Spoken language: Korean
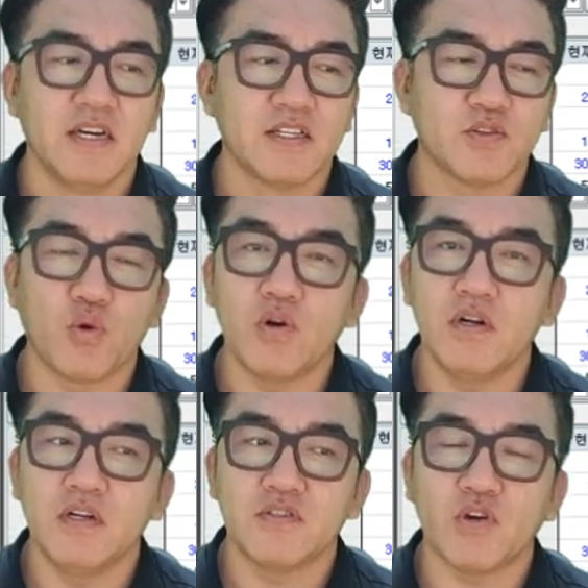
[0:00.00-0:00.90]

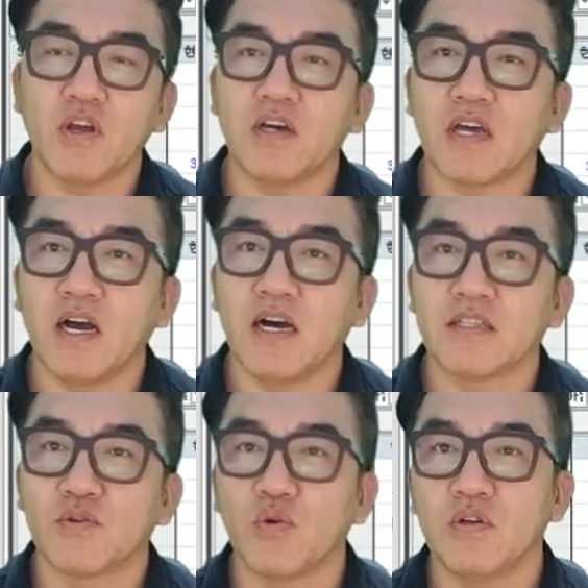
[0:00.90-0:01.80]
드론을 촬영하다가
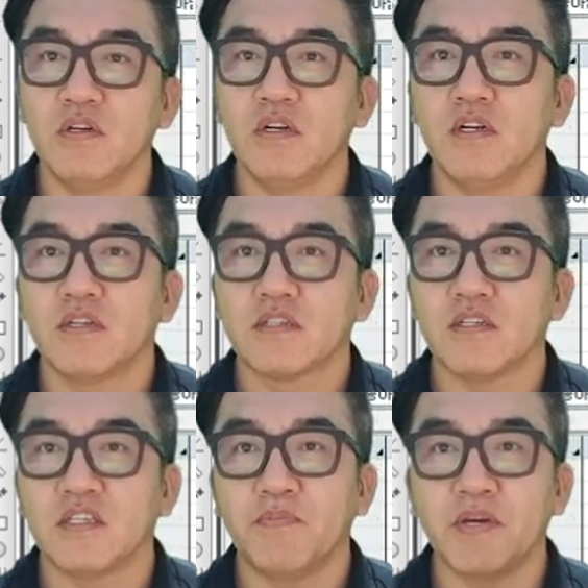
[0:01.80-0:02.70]
드론을 그
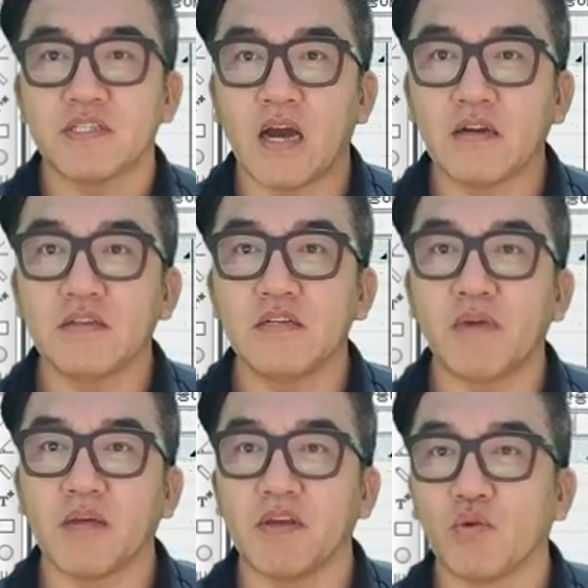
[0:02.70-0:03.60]
GPS가 끊어지는
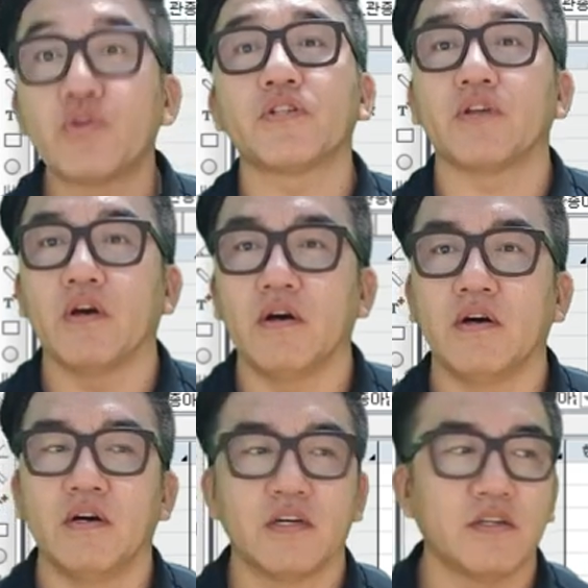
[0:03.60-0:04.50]
바람에 놓쳤어요.
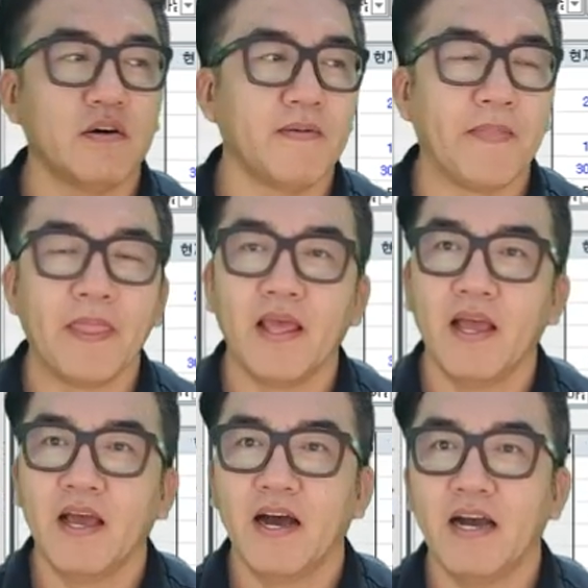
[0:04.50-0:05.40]
그래서
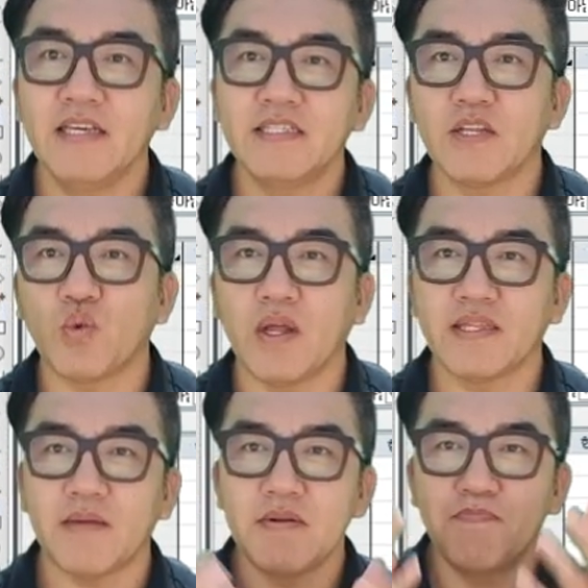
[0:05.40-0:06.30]
한 시간 동안
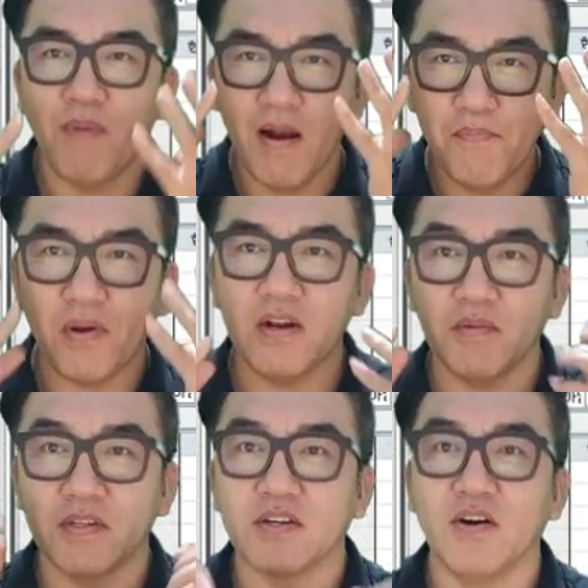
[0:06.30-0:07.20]
땀을 뻘뻘
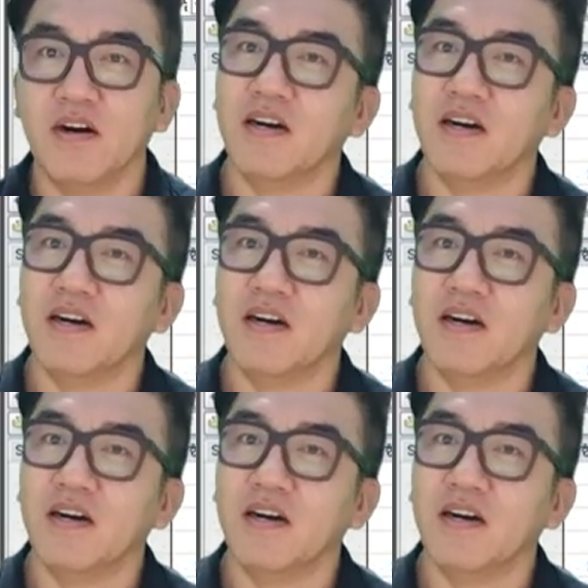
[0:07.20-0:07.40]
흘리면서